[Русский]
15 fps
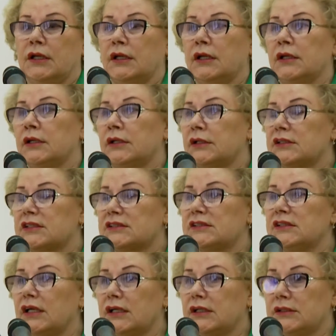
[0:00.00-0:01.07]
э,
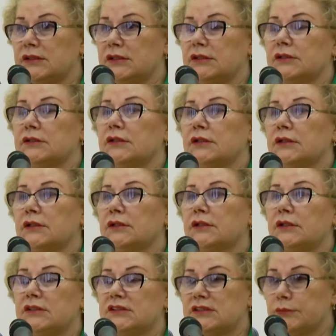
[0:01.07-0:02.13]
знает э,
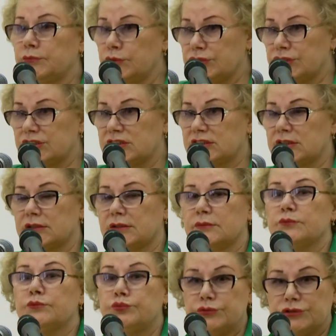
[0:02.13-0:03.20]
и заботится,
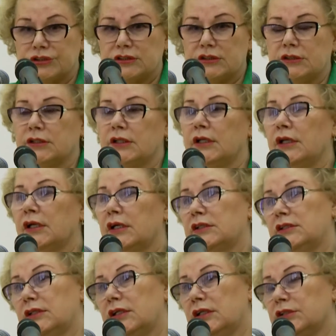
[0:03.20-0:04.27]
будет –
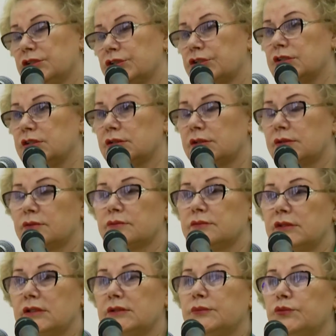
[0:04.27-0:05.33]
Хотя, конечно,
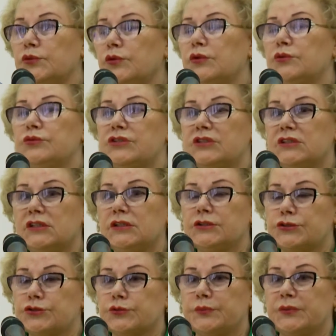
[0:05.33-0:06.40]
надо много усилий
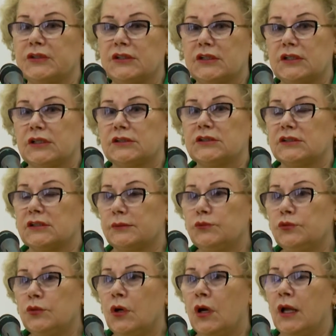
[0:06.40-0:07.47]
еще прилагать к
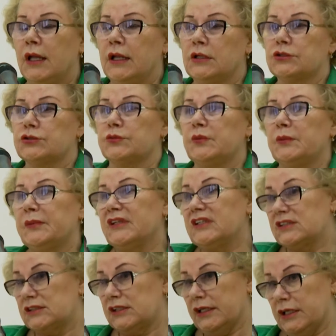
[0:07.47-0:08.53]
тому, чтобы
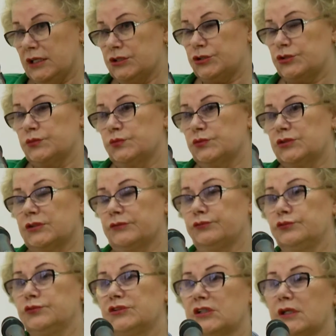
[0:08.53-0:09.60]
по-настоящему
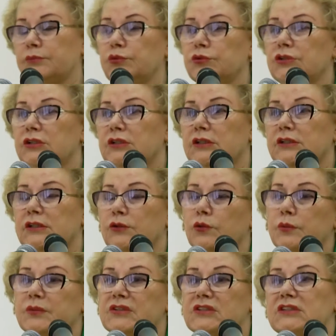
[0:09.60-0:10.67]
САФУ заработала и на
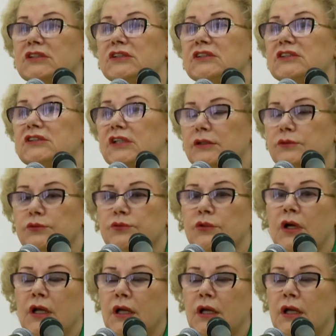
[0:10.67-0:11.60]
области, и на страну.